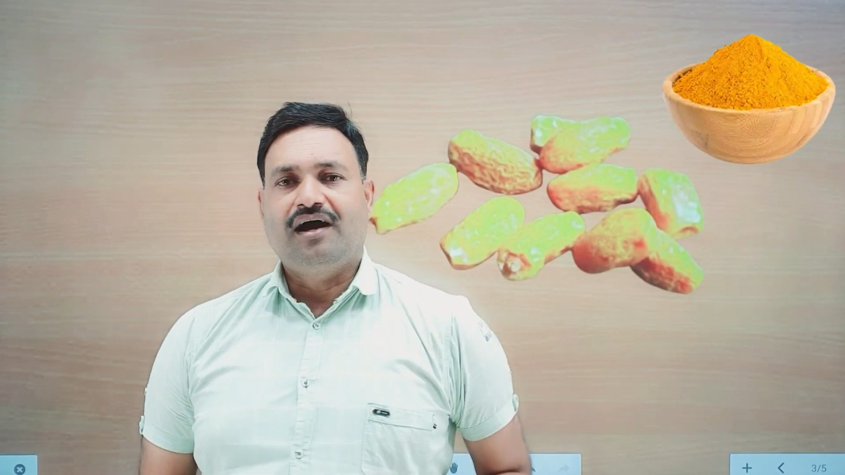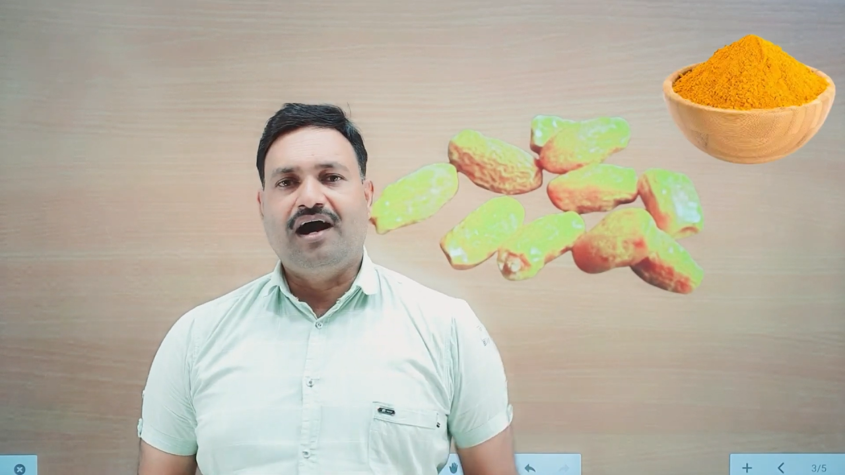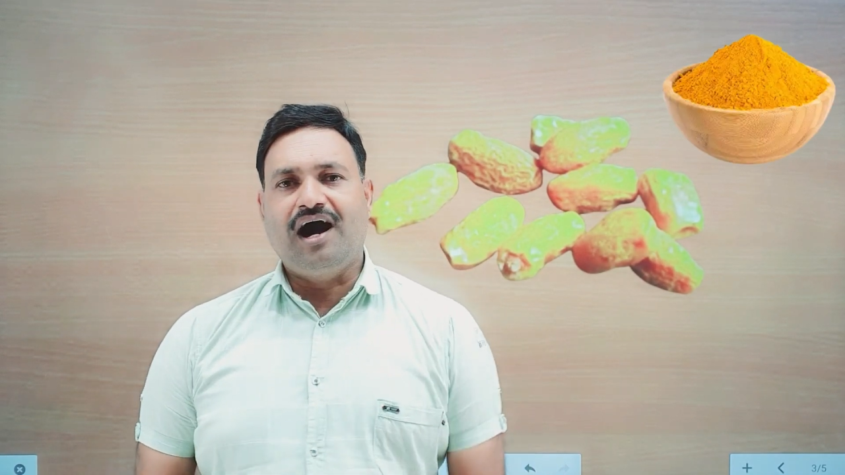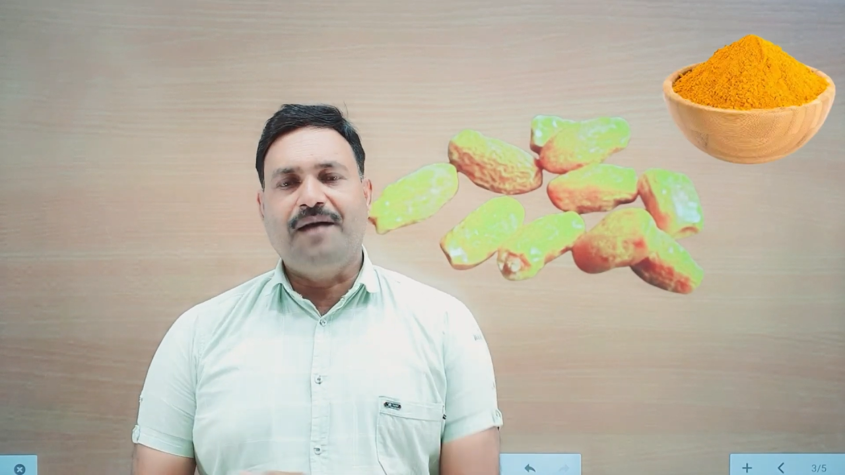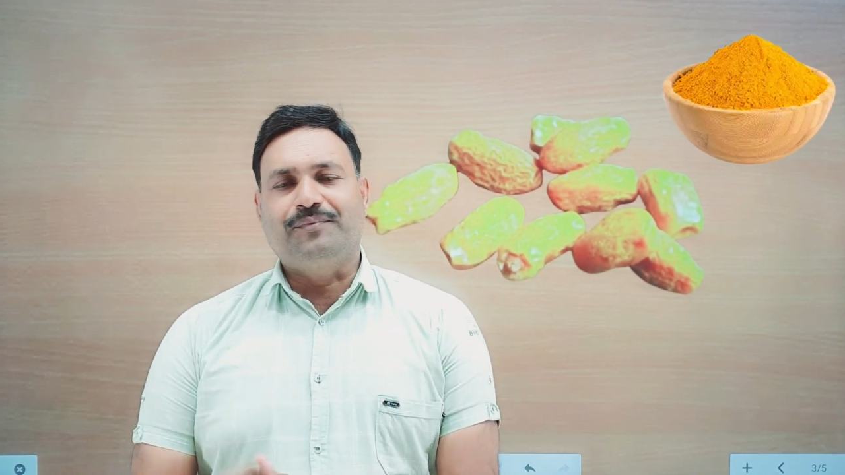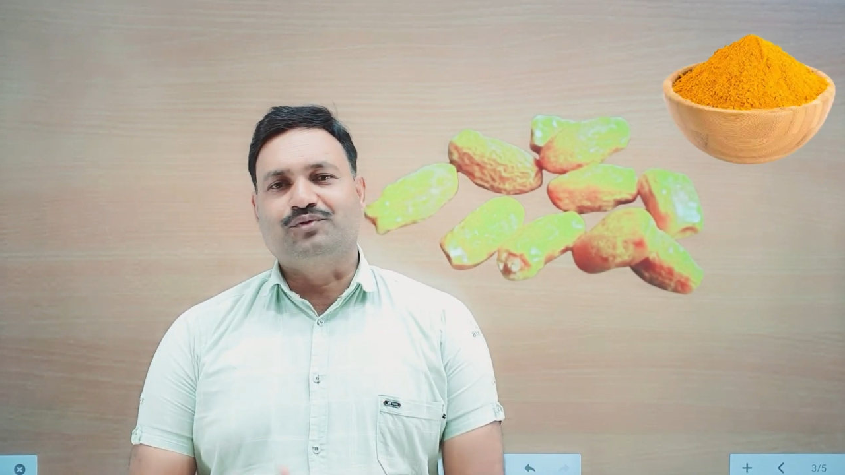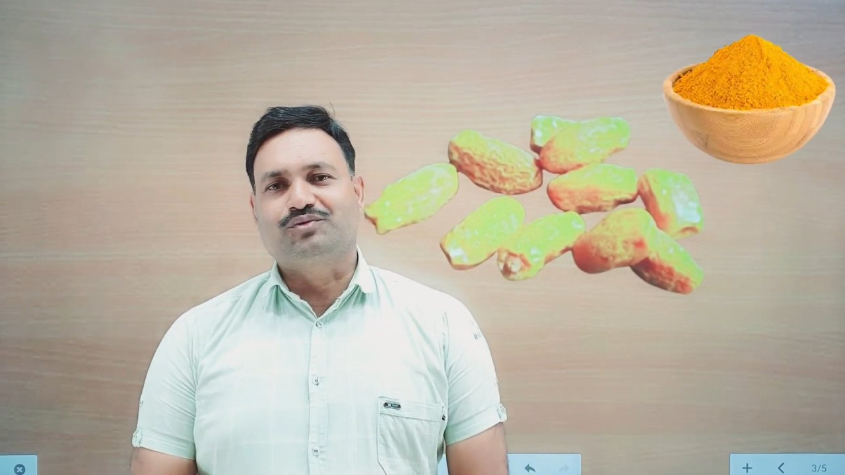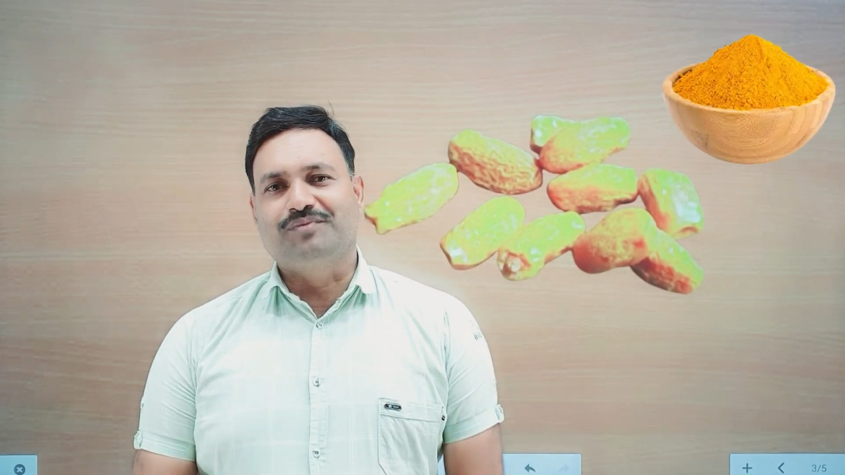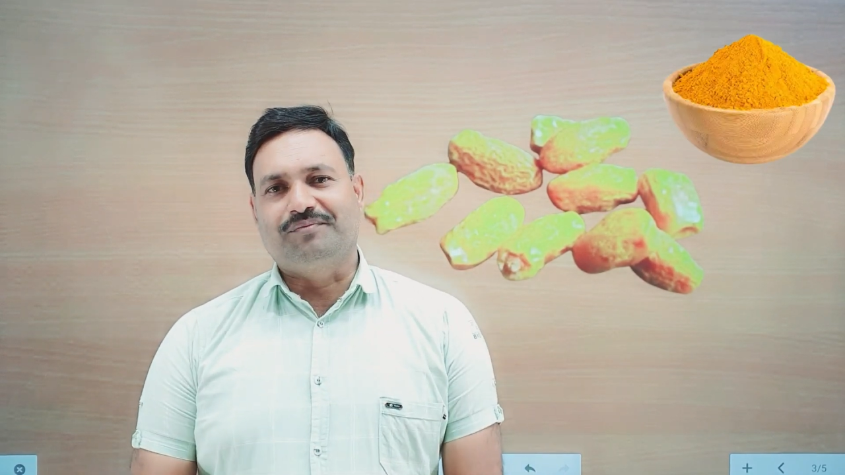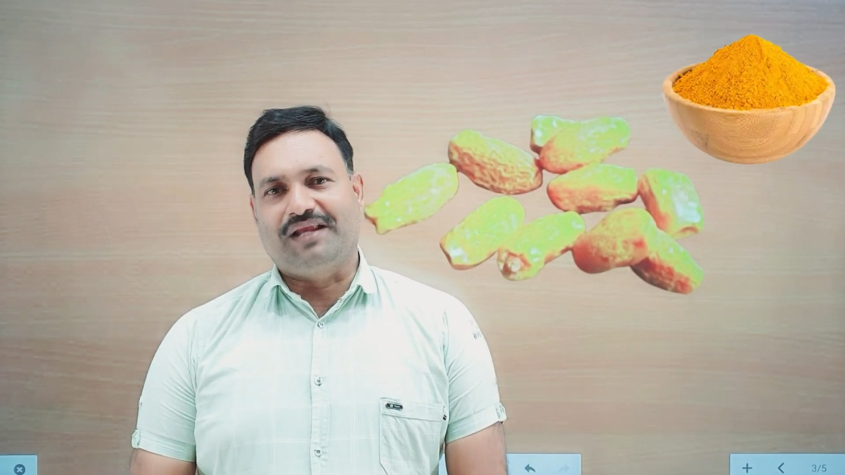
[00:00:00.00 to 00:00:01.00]
आप
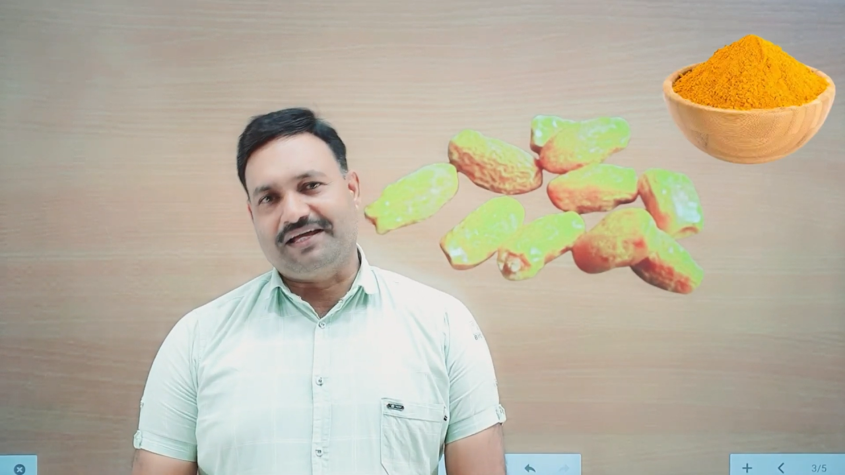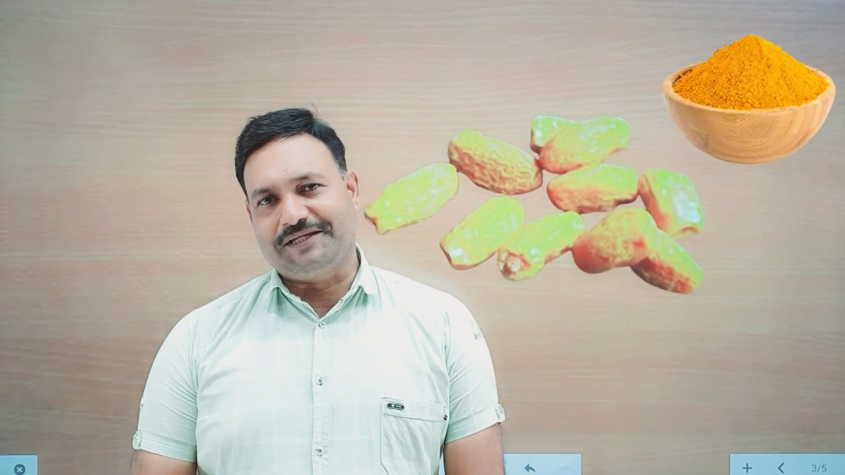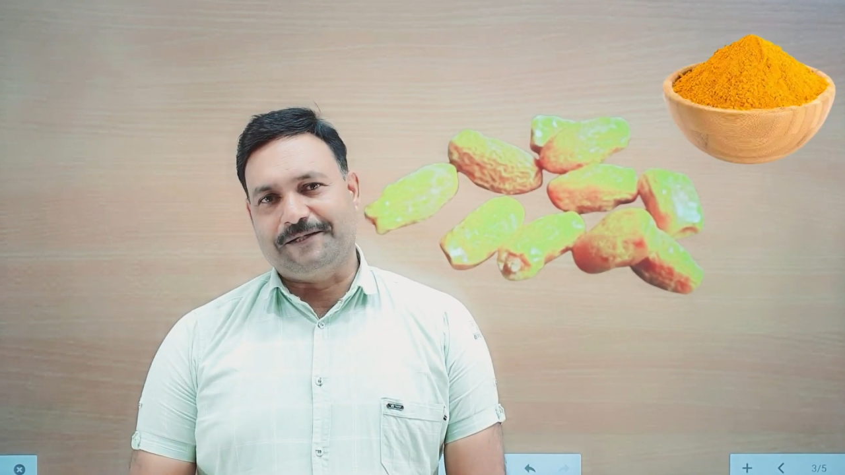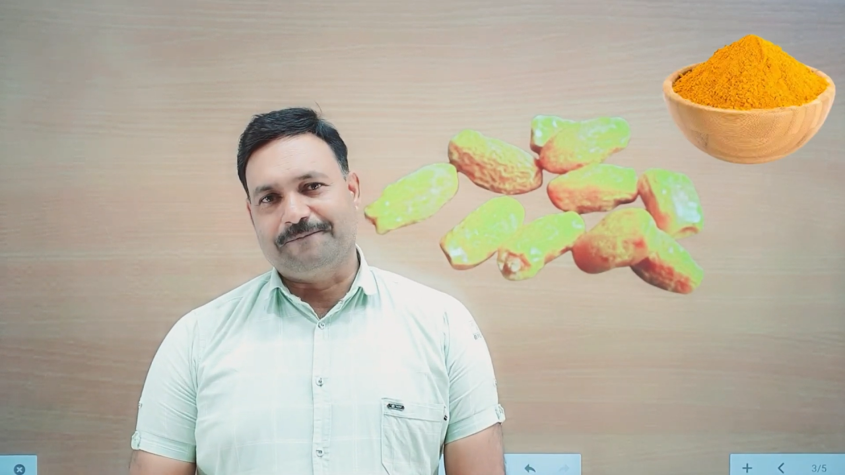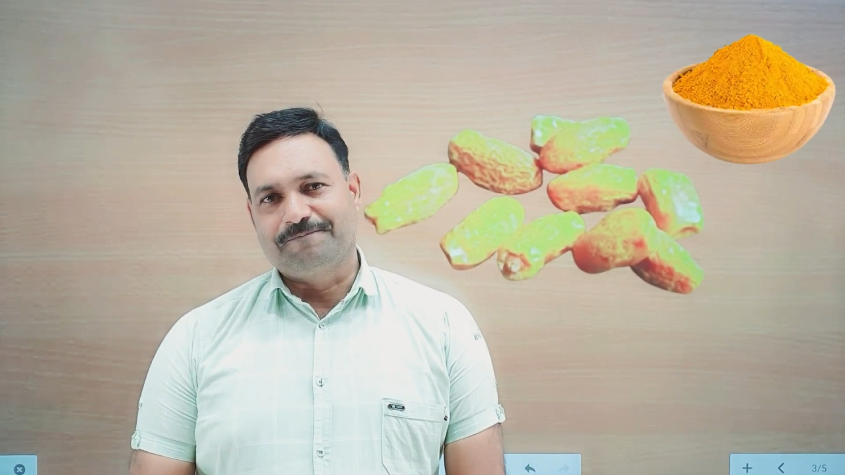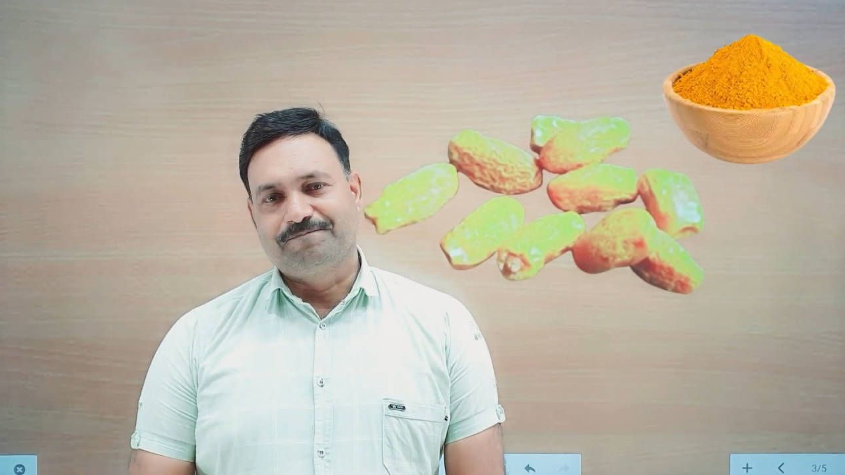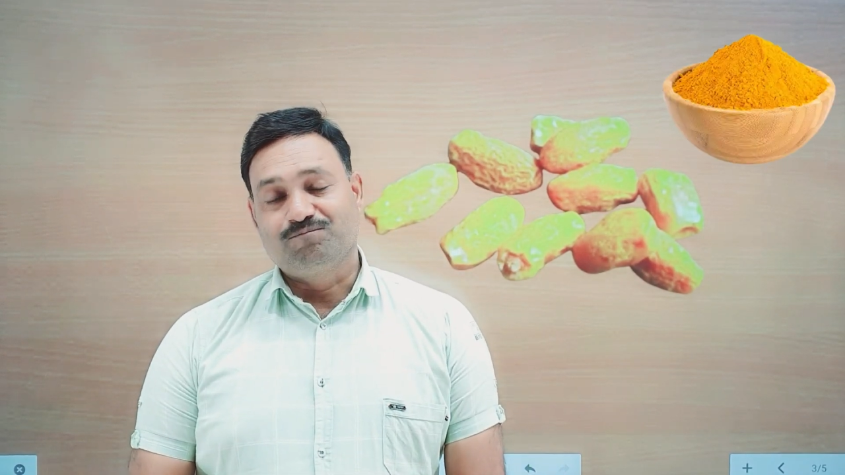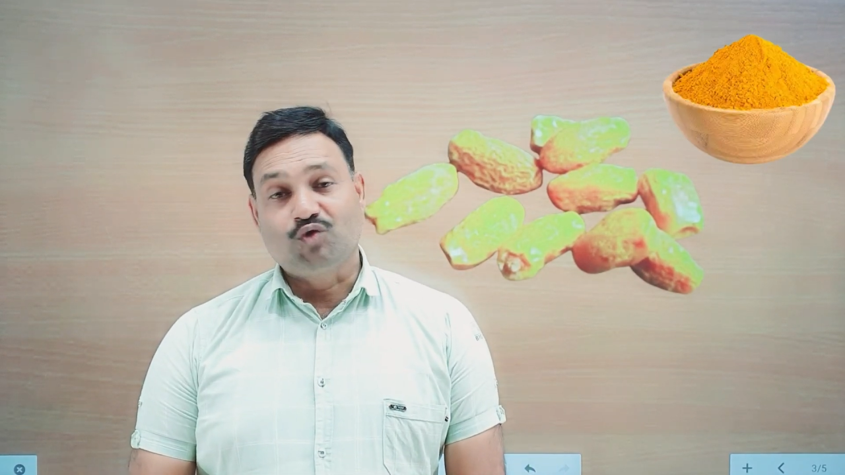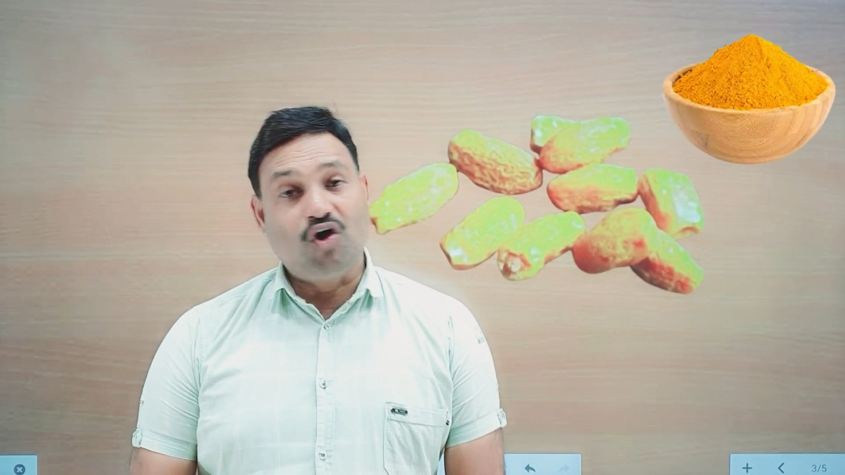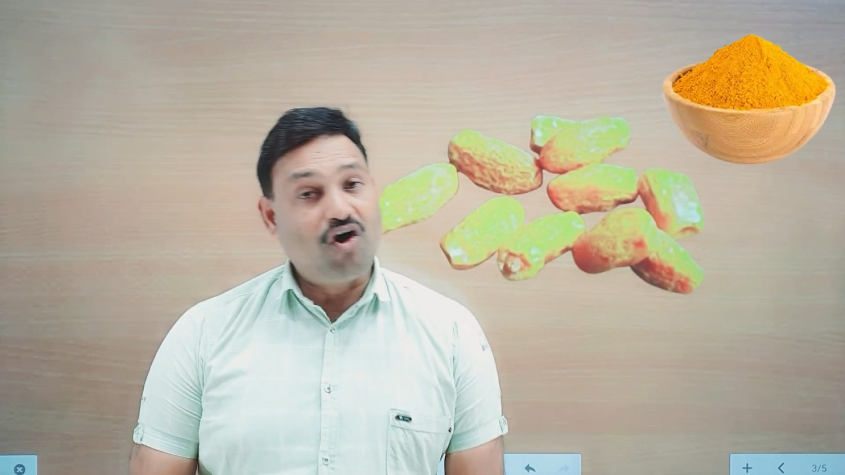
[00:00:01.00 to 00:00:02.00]
उसमें मिलाइए
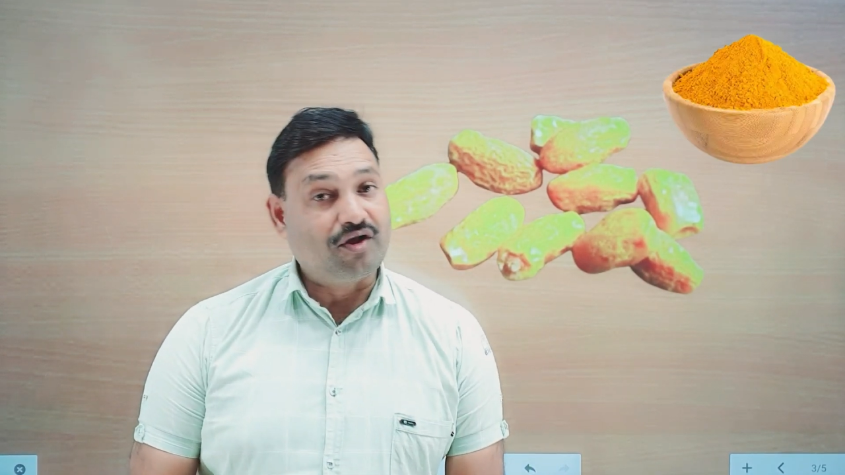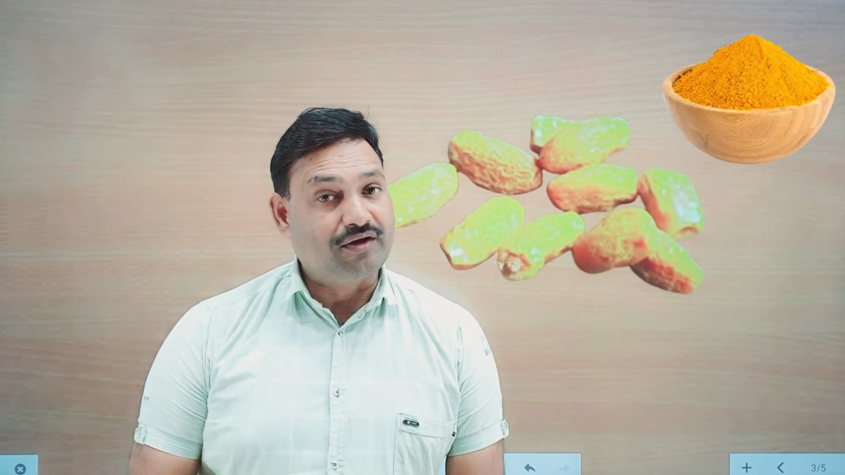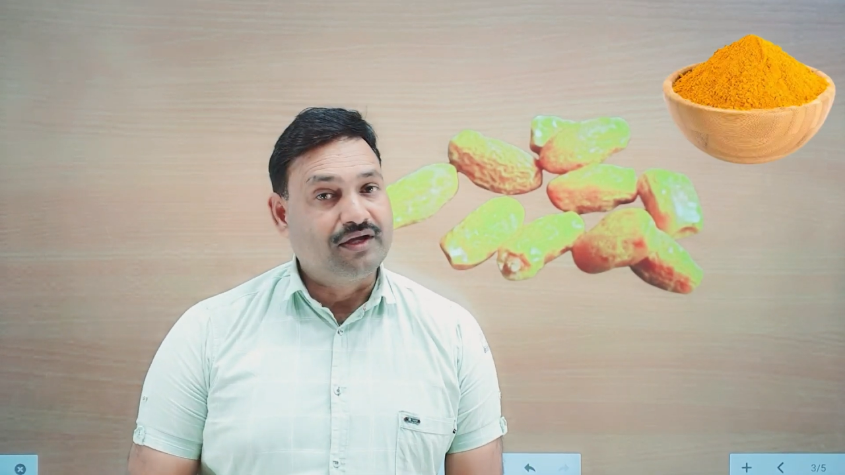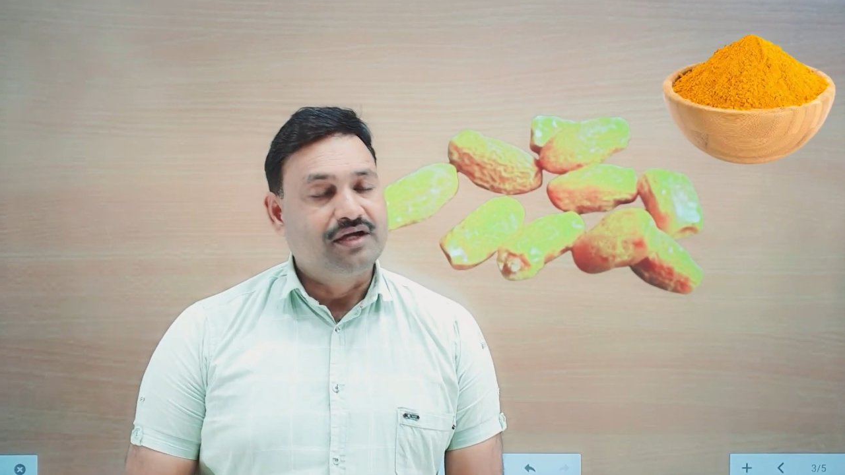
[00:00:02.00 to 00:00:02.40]
और